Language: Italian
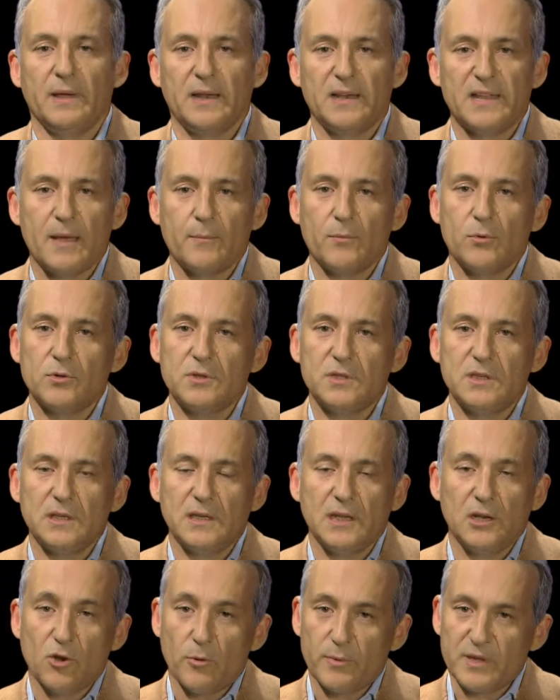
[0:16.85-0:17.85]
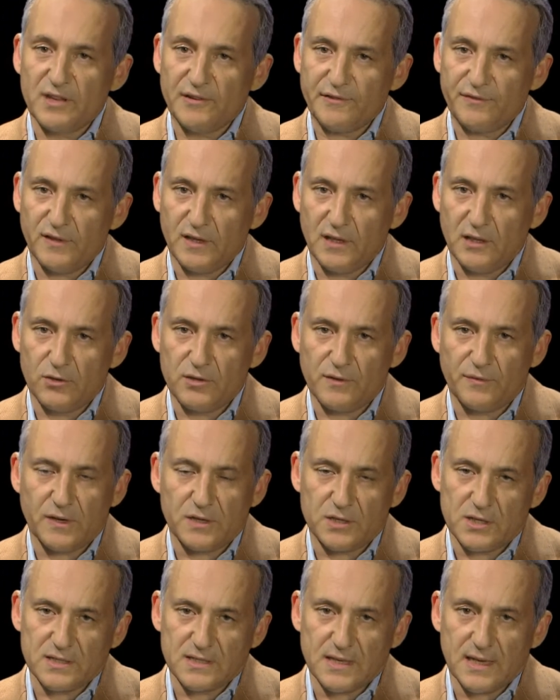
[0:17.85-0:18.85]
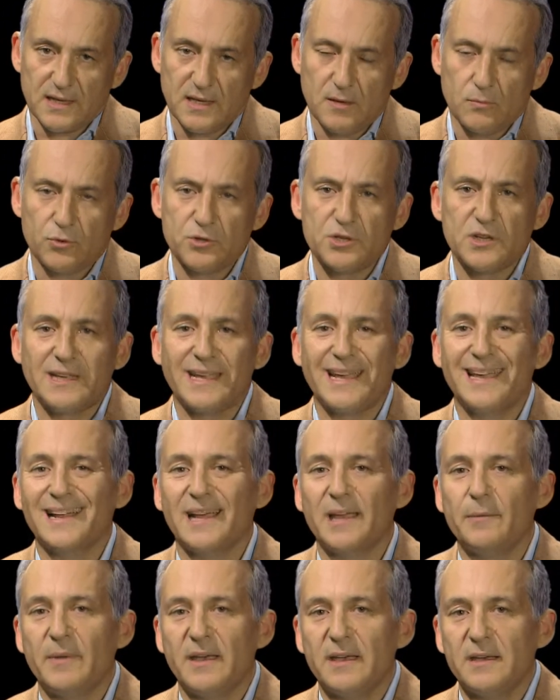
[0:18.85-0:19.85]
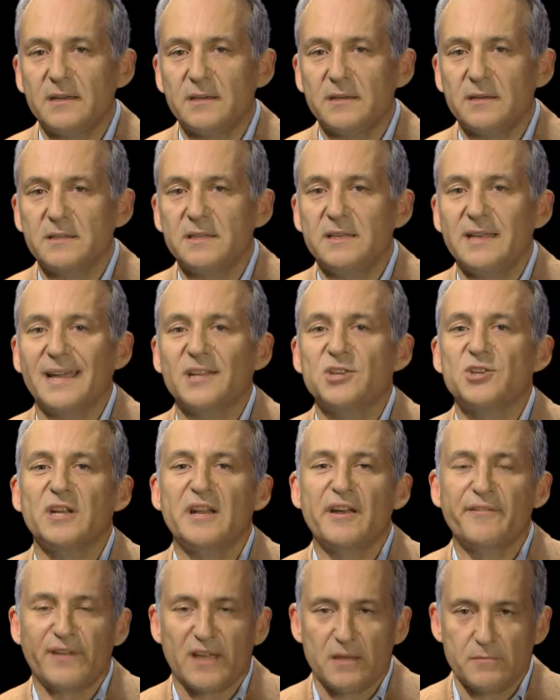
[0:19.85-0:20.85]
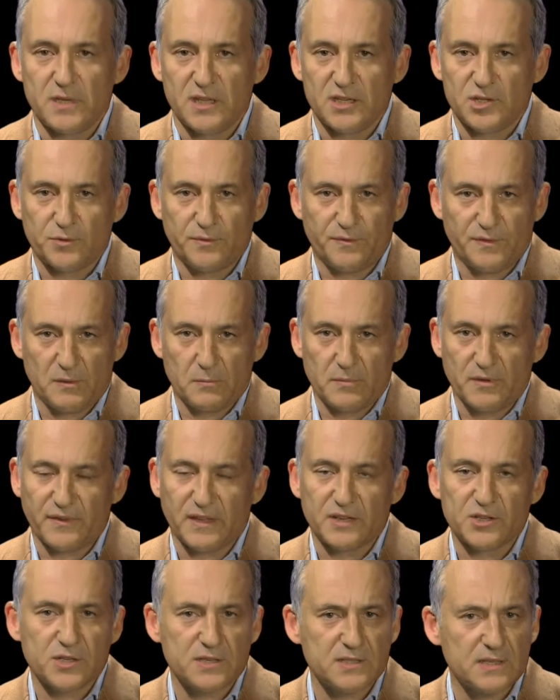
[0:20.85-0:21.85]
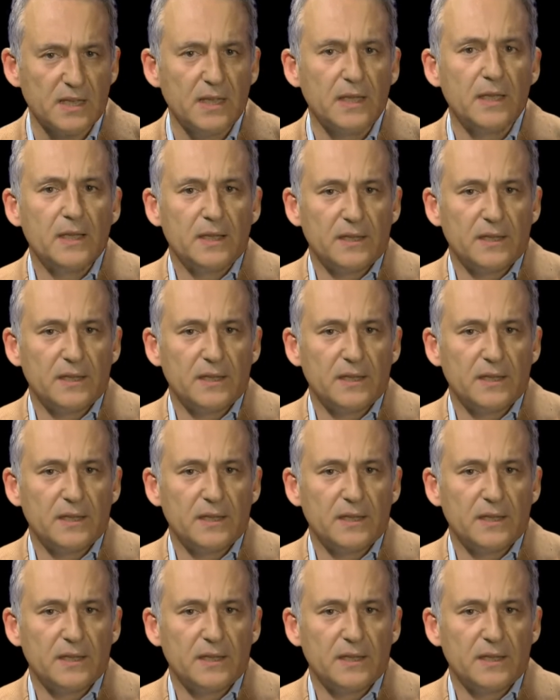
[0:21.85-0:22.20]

Parliamo di Il nome del figlio di Francesca Archibugi, che è il remake di A cena fra amici, un film francese